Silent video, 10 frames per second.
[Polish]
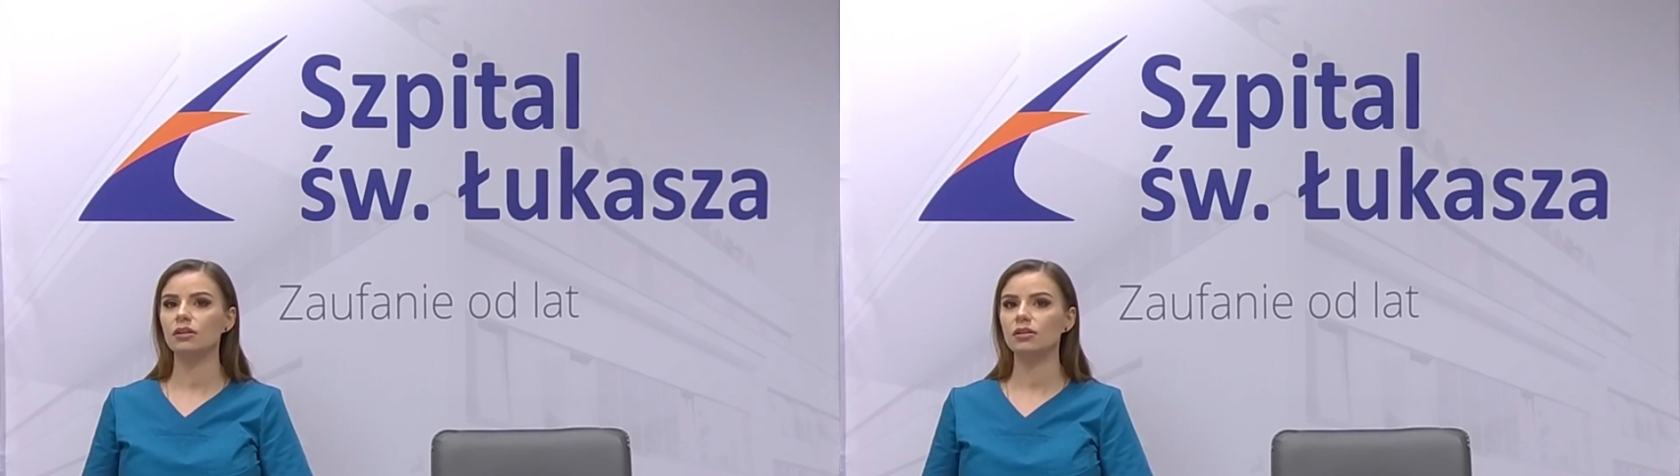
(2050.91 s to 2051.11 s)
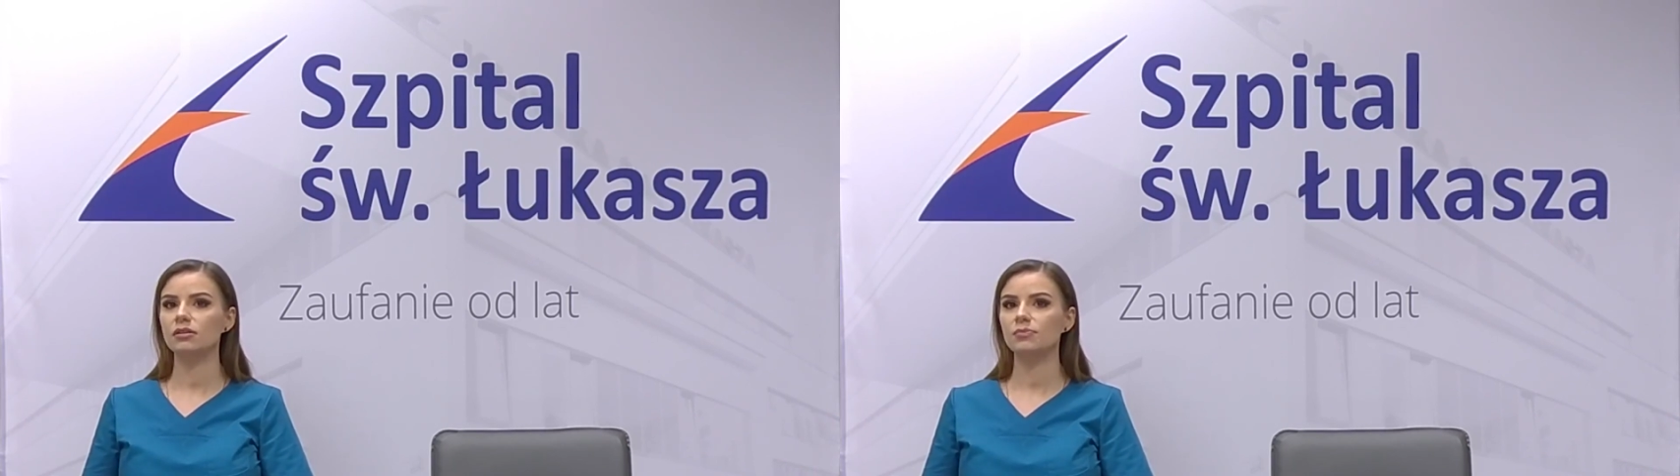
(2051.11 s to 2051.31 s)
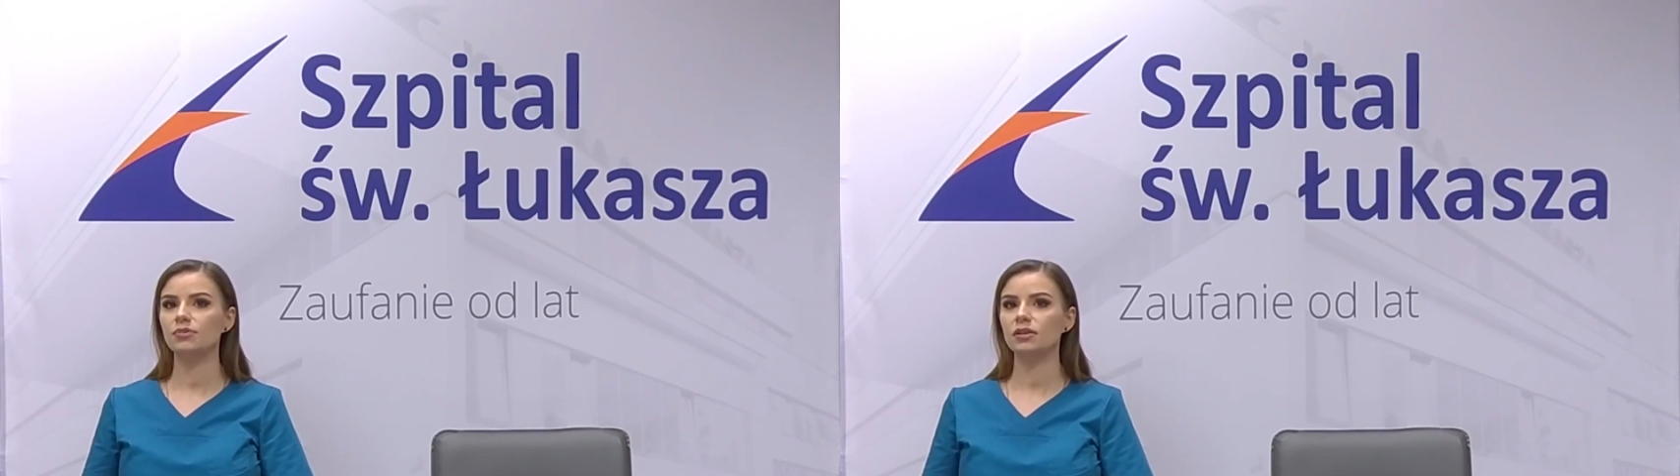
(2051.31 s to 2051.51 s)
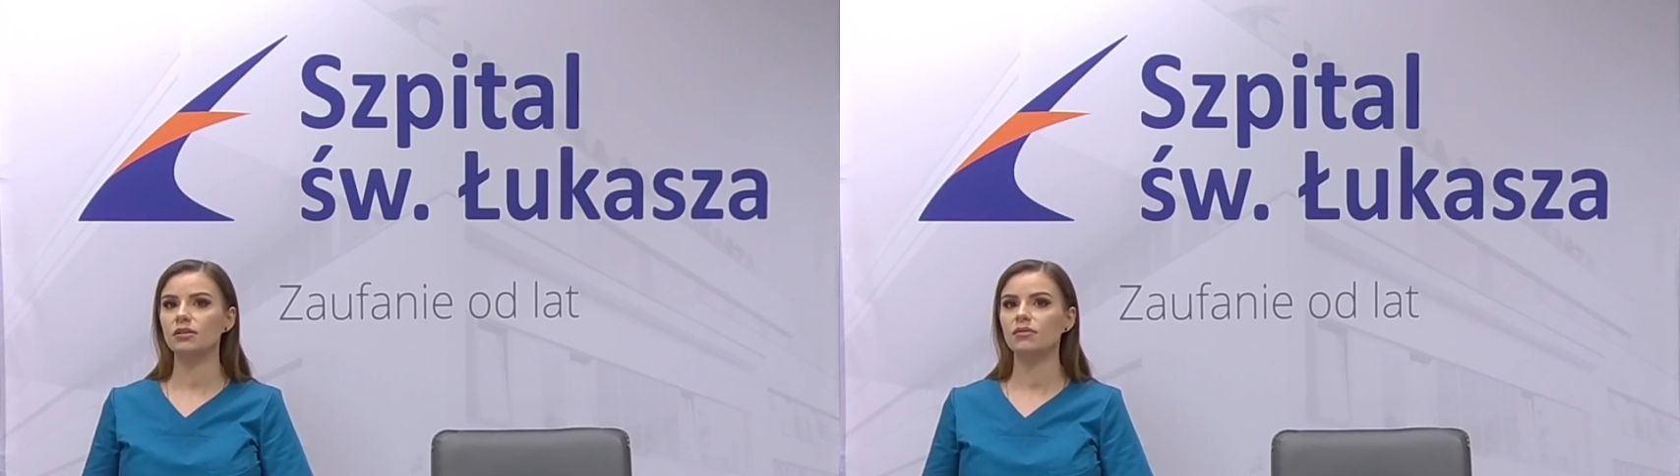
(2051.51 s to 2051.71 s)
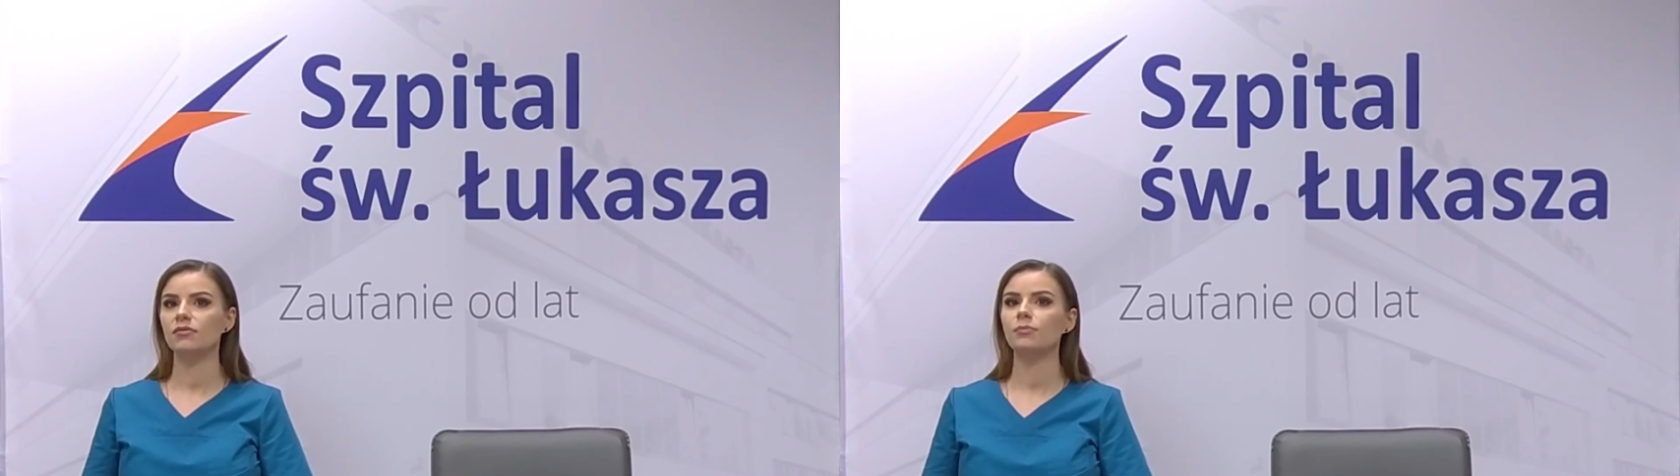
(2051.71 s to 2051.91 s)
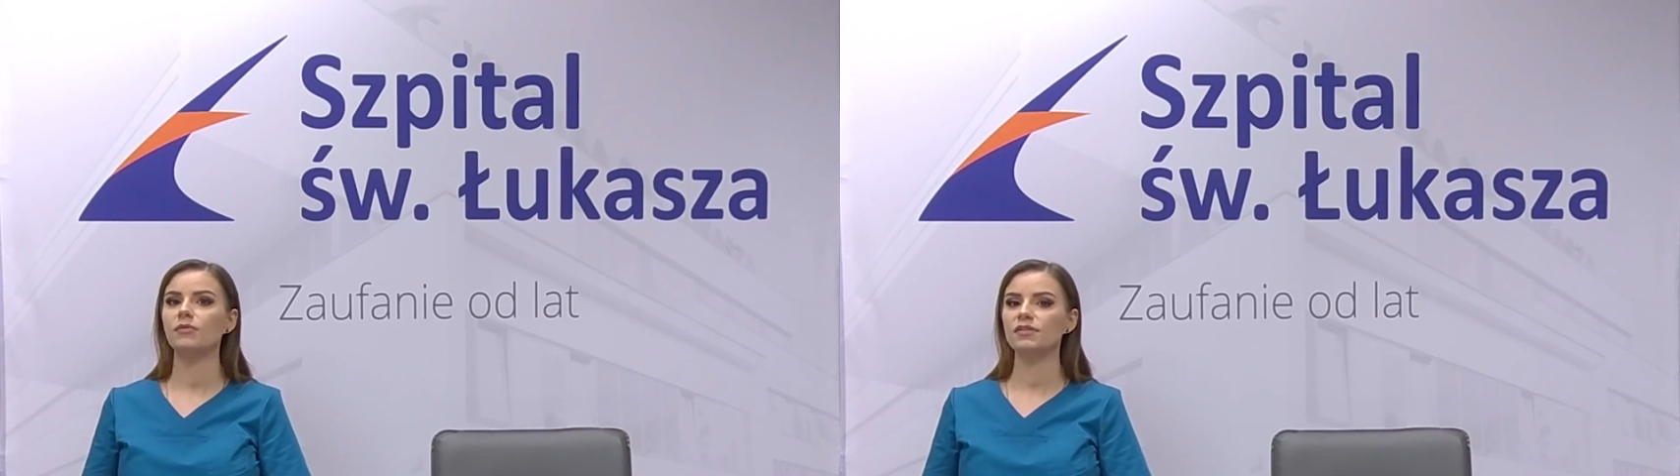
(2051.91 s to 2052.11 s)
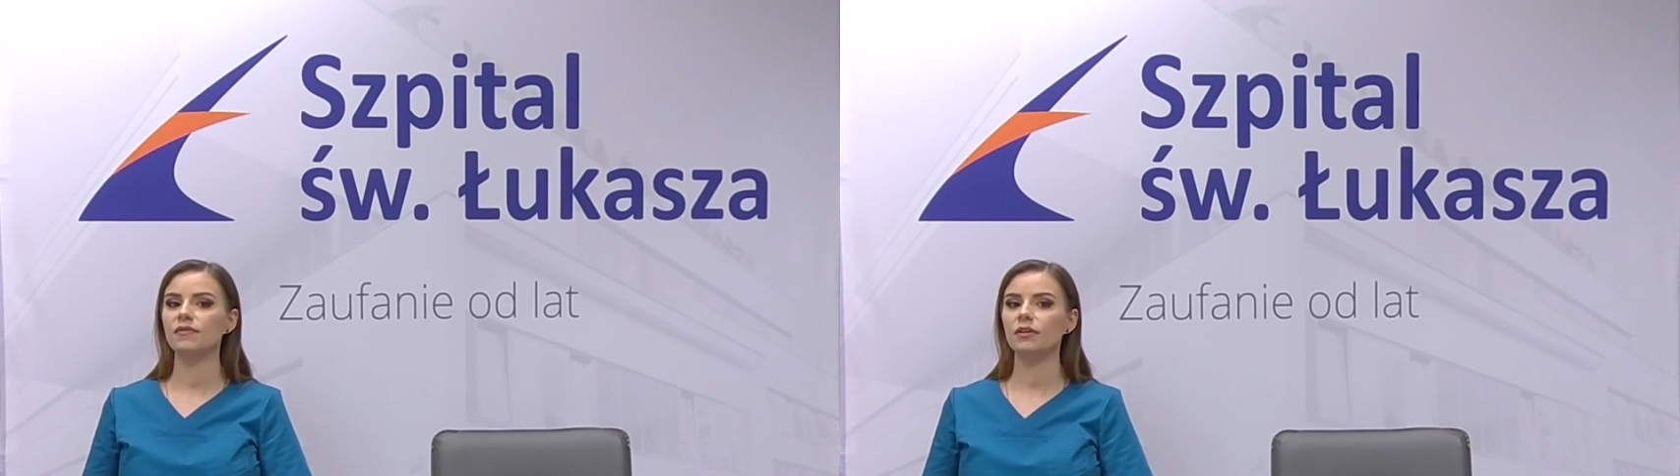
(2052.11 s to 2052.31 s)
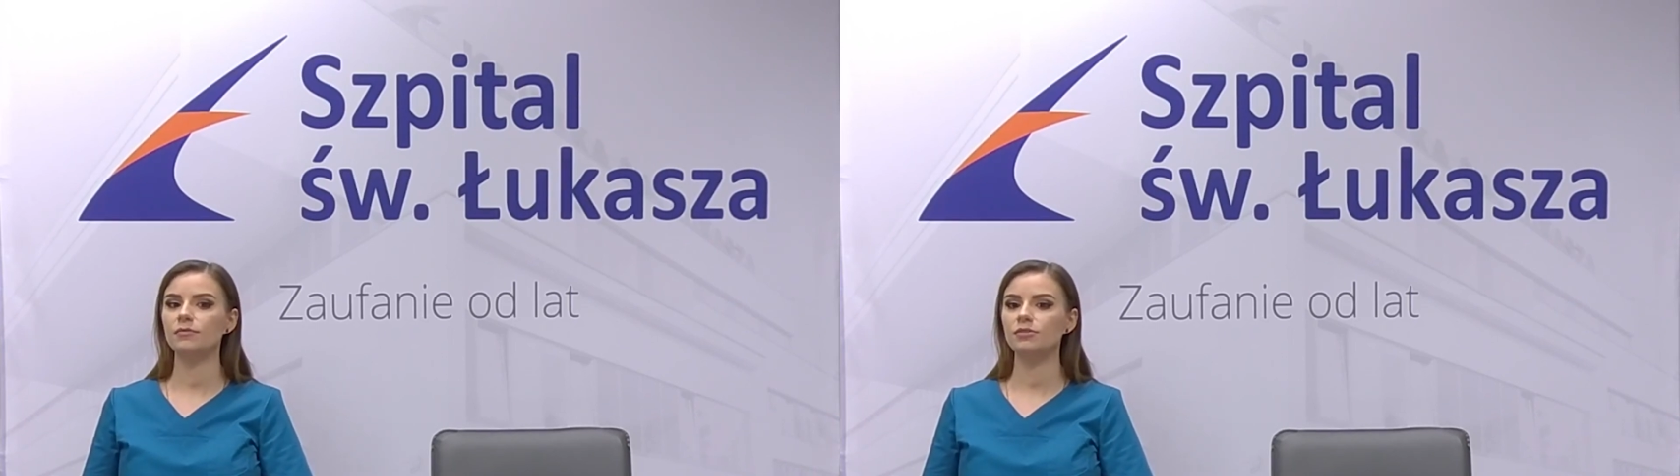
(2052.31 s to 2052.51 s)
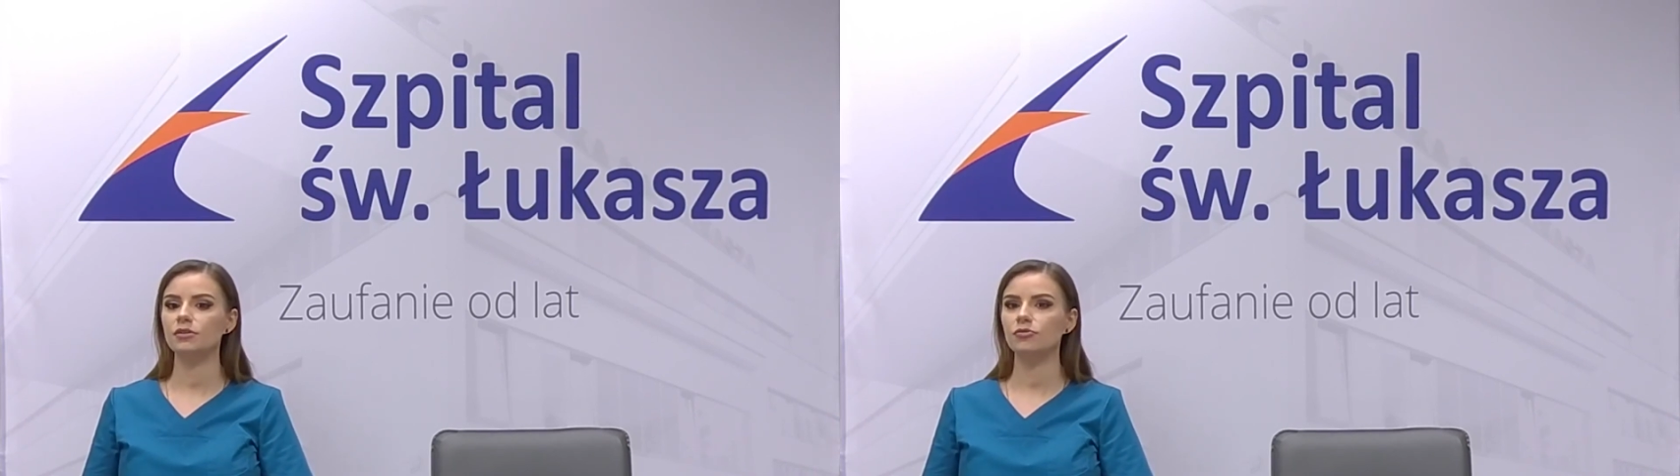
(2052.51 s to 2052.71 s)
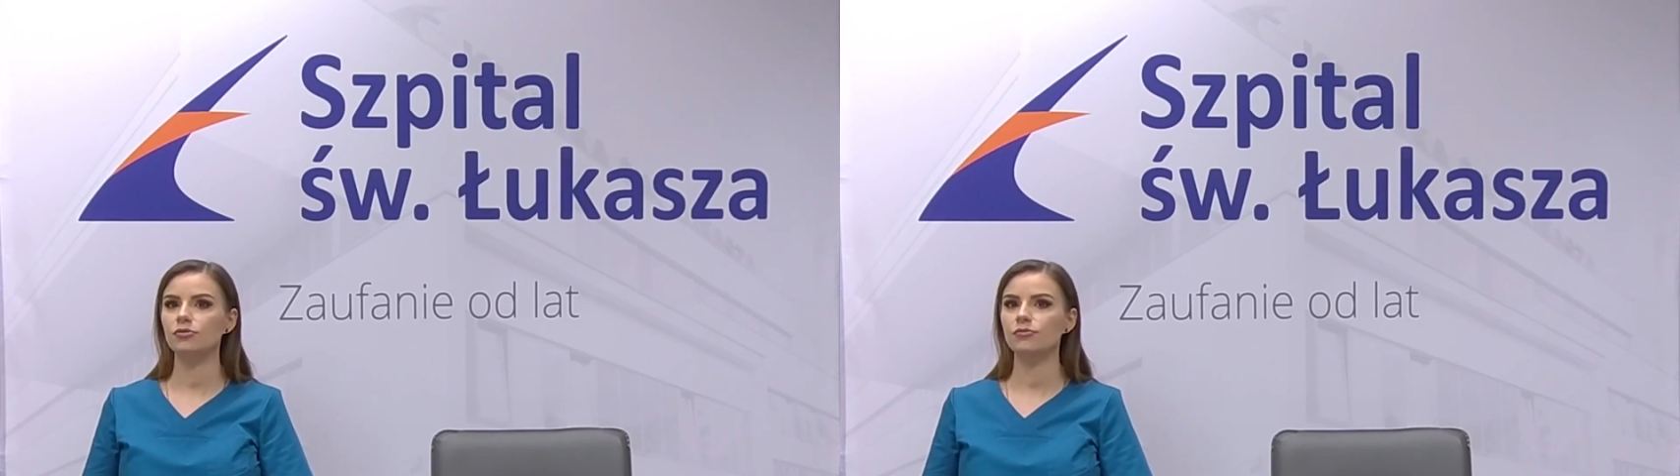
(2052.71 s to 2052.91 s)
nas przed powstawaniem
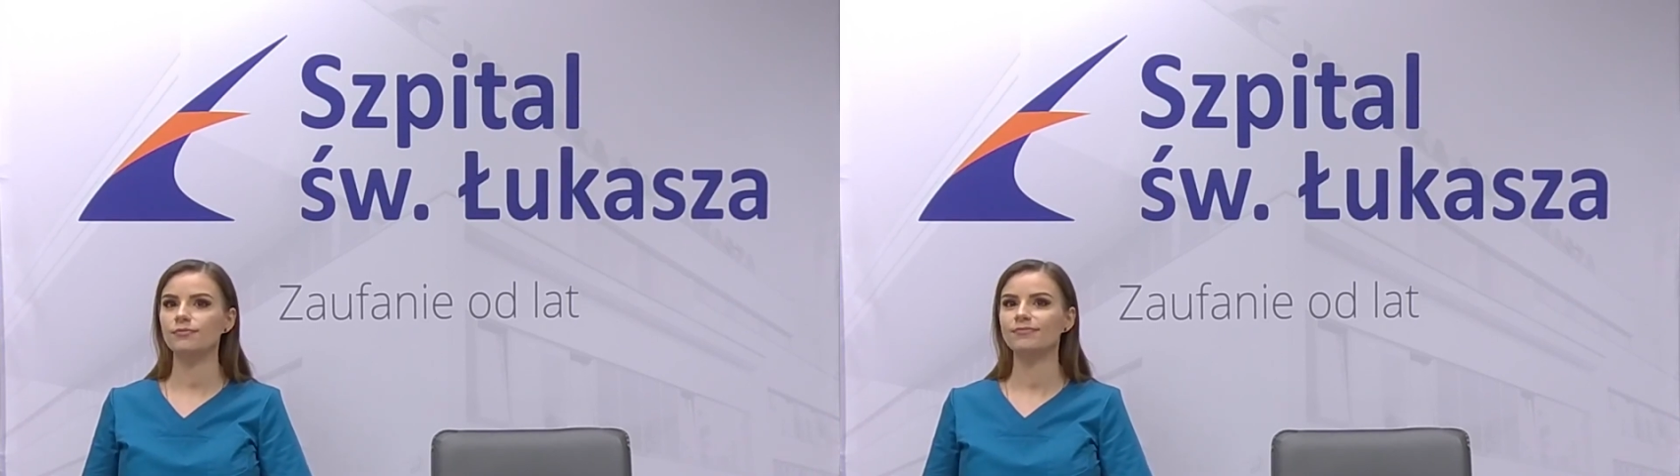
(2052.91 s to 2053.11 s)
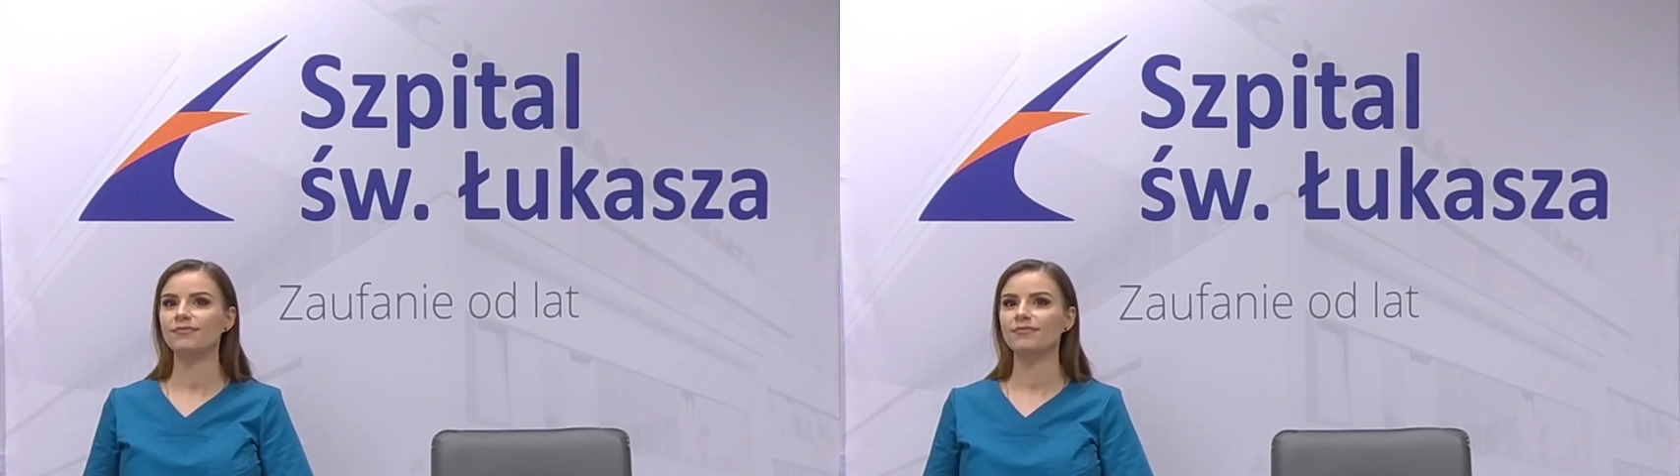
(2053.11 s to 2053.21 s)
siniaczków.